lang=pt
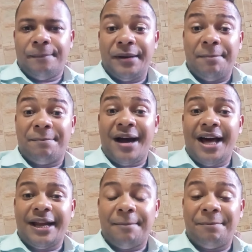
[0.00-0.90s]

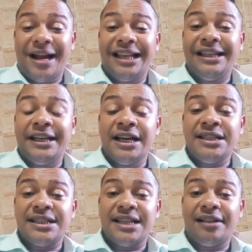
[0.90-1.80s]
Prepara para
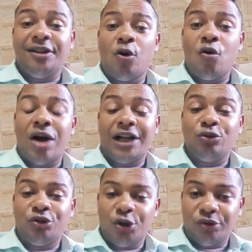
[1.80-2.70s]
aliança de honra
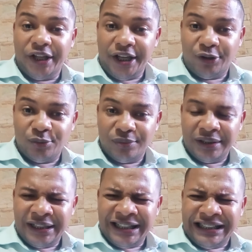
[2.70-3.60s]
no teu dedo.
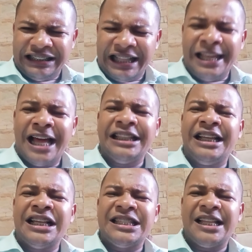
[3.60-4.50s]
Tem
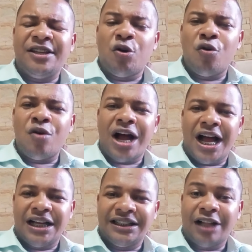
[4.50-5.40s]
aliança de
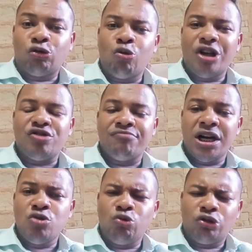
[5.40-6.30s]
honra nas tuas
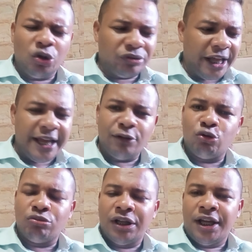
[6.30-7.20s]
mãos, no teu
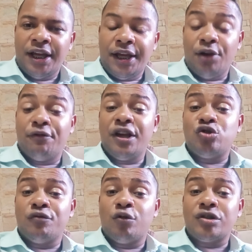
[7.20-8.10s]
dedo. Eu
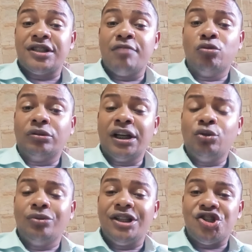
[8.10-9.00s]
vejo você
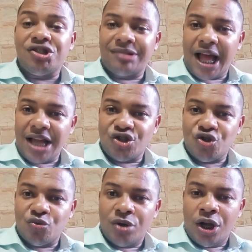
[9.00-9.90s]
mudando de
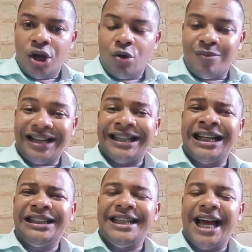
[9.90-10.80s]
estágio. Uma
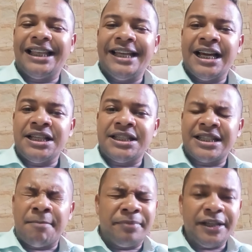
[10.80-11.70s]
grande
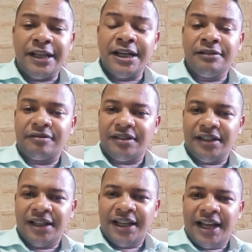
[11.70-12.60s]
aliança brilhante.
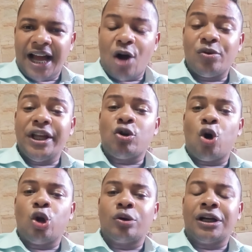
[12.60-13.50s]
Alguém
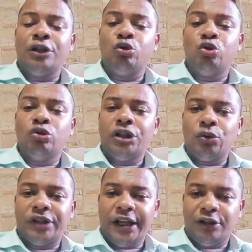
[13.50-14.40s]
colocando no teu
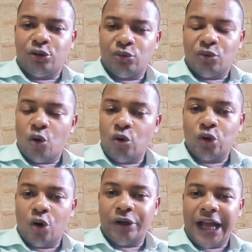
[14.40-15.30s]
dedo. Oh
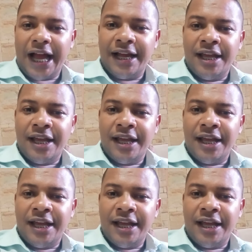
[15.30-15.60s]
glória!